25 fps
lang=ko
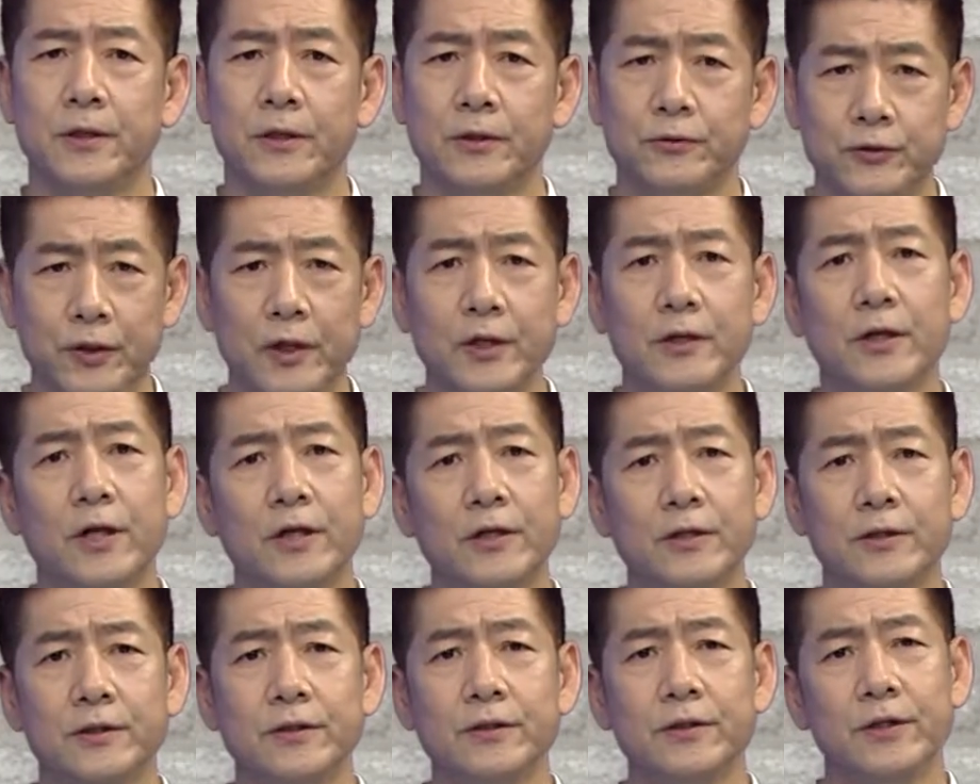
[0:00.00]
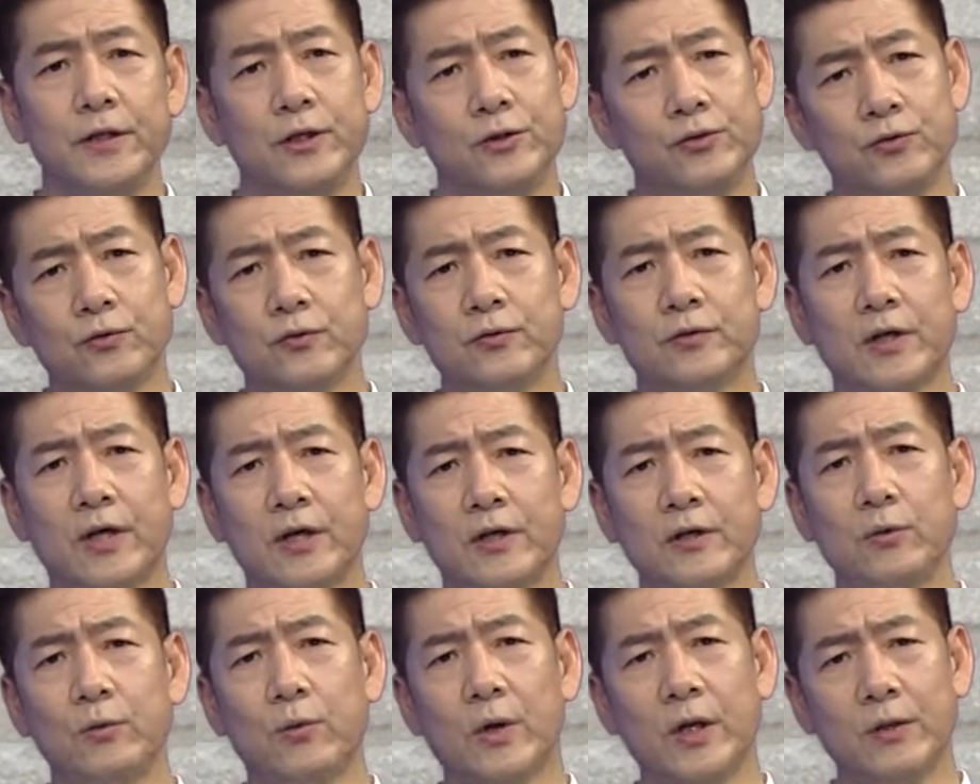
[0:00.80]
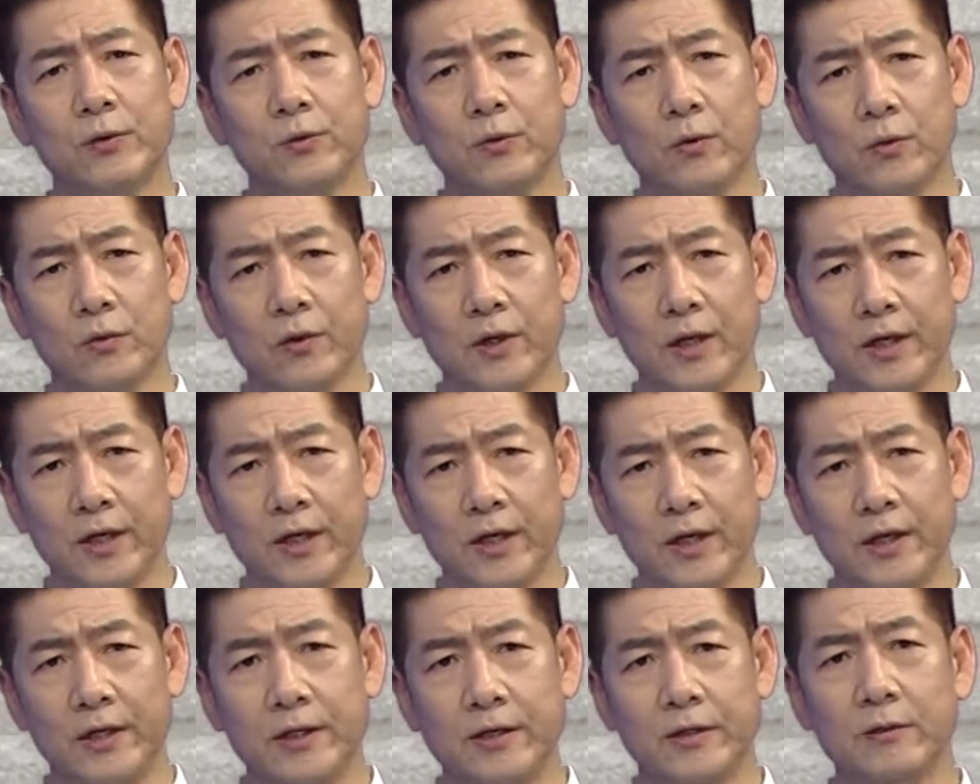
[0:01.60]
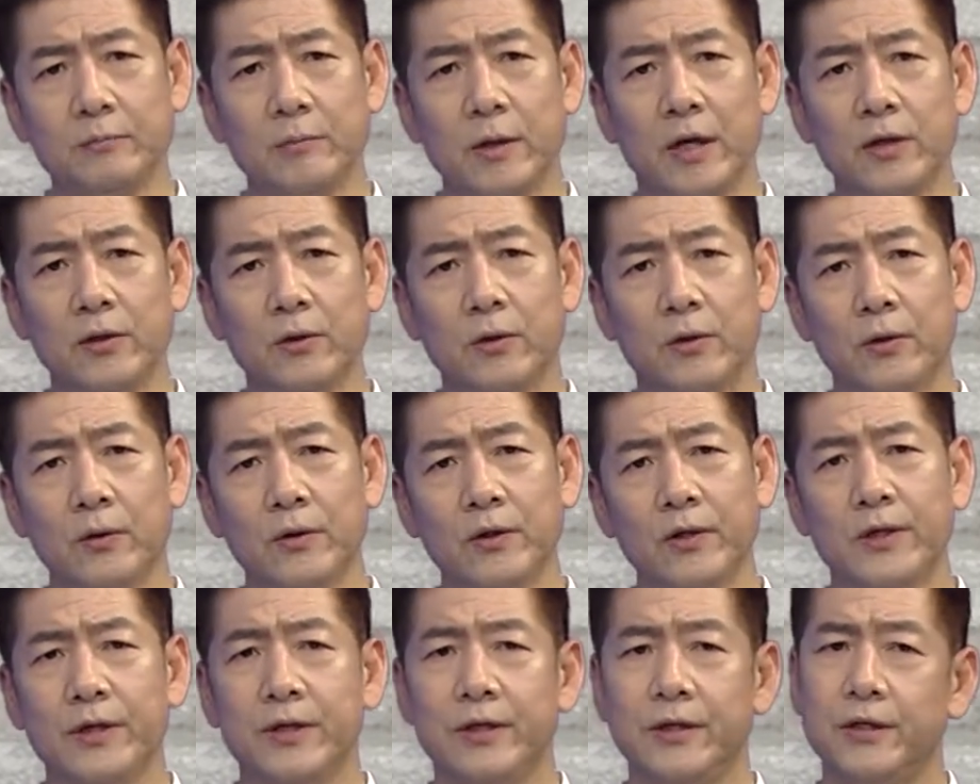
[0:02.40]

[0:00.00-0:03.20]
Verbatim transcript: 최근에는 이 죽다를 완곡하게 이르는 말로